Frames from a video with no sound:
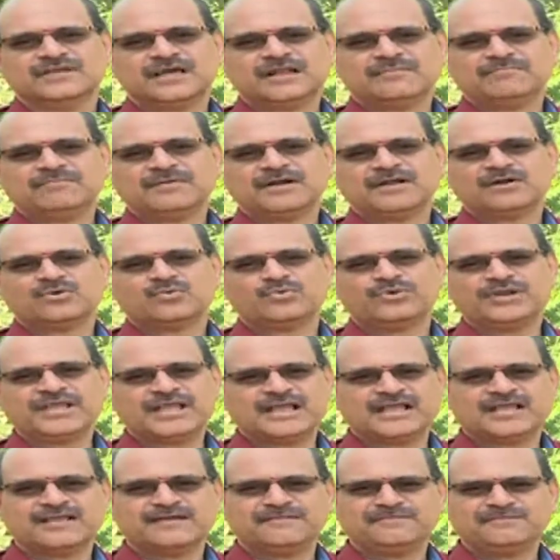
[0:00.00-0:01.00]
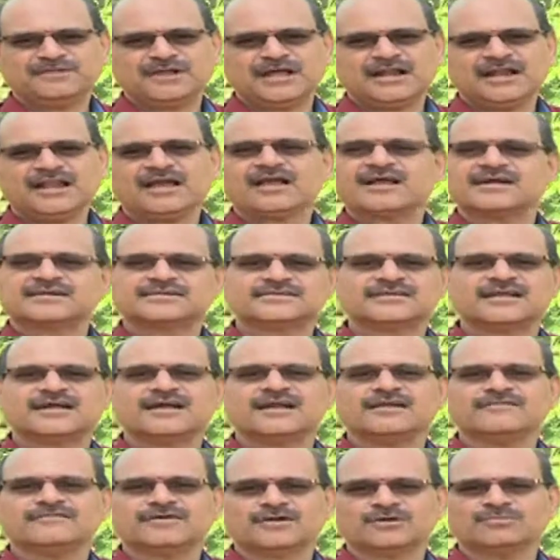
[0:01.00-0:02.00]
ஏற்படக்கூடிய என்னென்ன
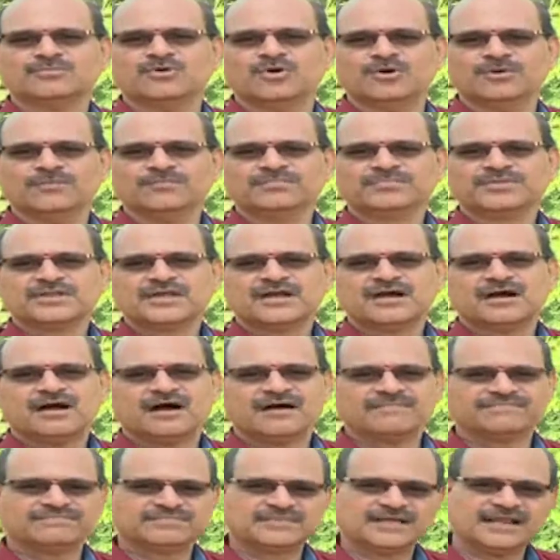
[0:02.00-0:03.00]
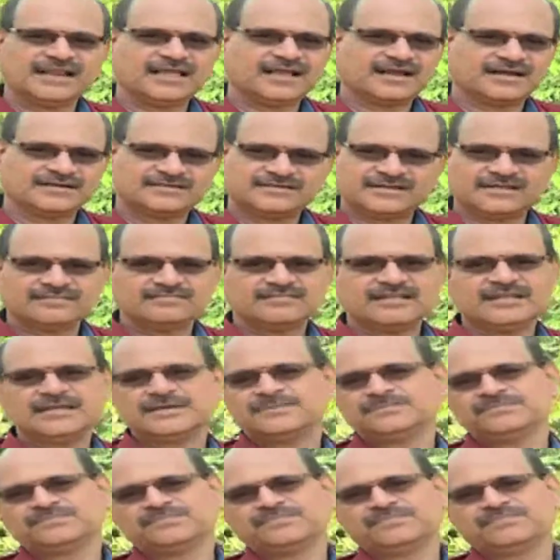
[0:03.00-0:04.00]
கஷ்டங்கள் வருமோ அத்தனை
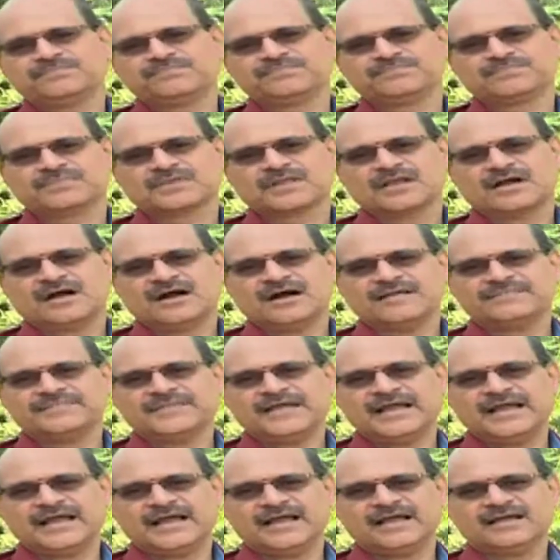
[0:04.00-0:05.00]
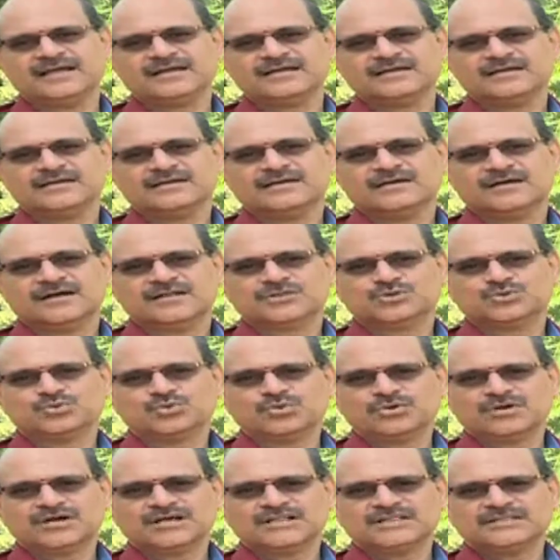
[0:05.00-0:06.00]
கஷ்டத்தையும் அந்த
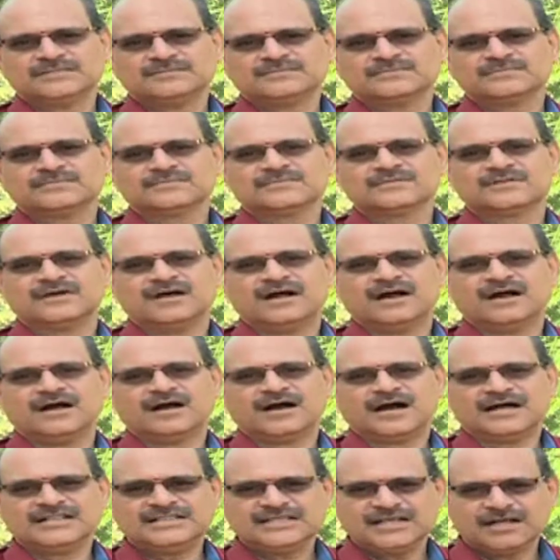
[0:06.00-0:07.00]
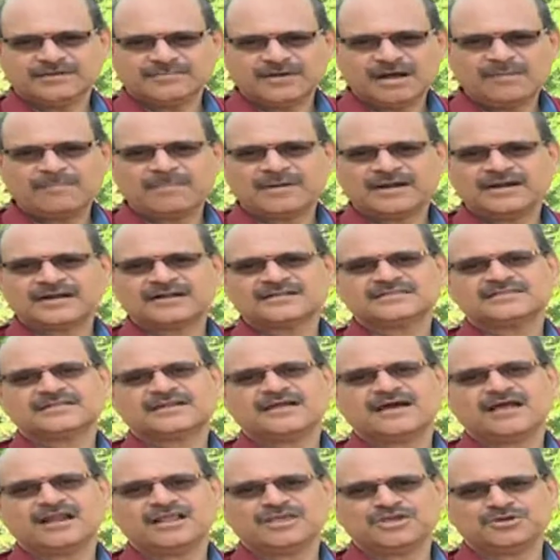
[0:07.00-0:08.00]
தூக்க அதிகமாக
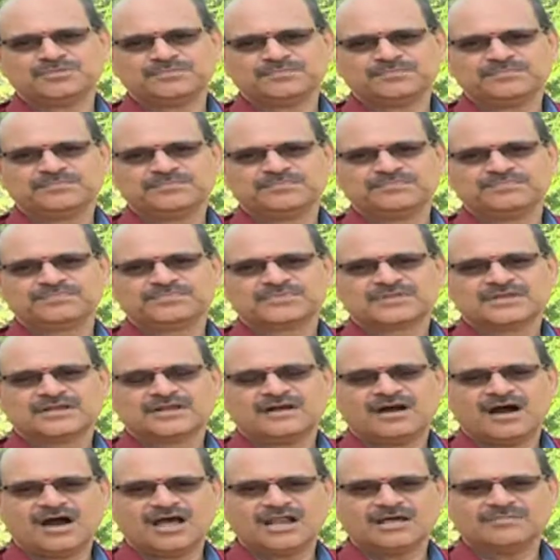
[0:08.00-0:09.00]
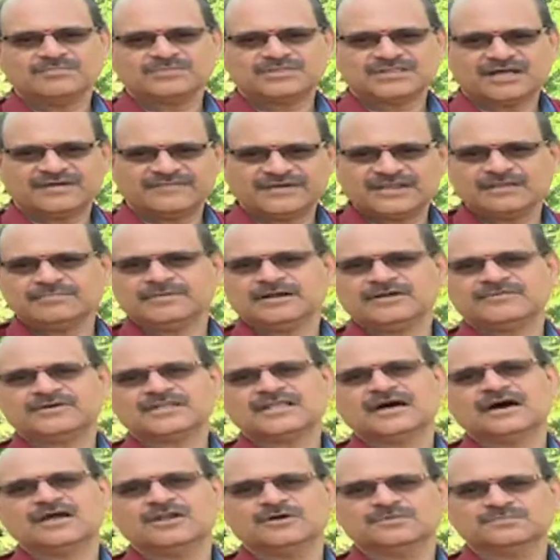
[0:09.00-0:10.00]
பண்ணுறதுனாலையும் காலம் தவறி
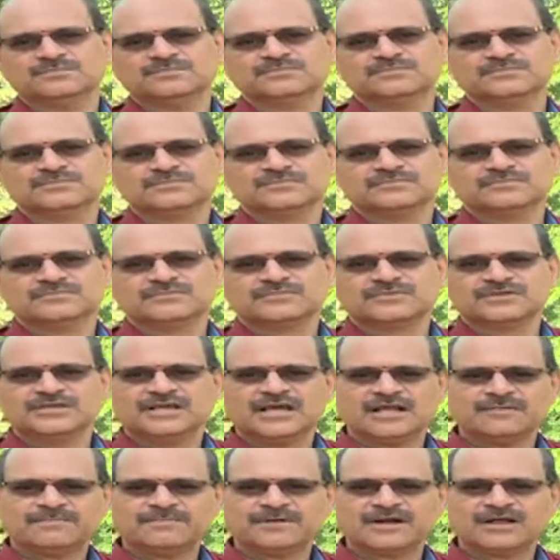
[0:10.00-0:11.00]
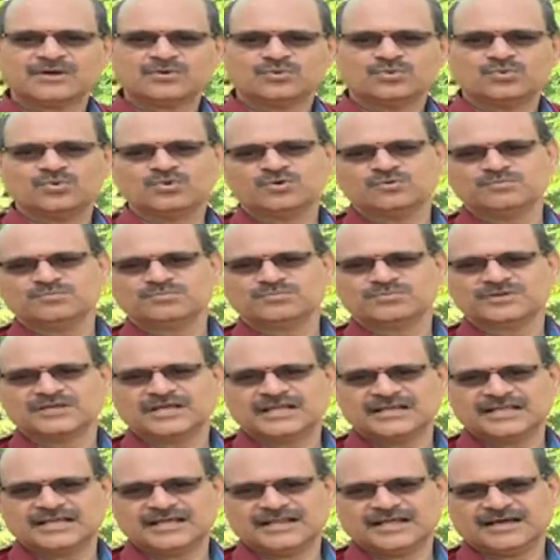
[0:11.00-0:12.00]
பண்ணுவதாலும் ஏற்படக்கூடும்
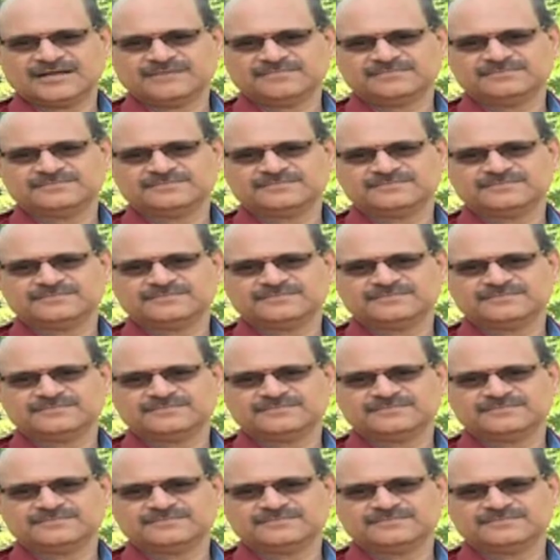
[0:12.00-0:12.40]
என்கிறார்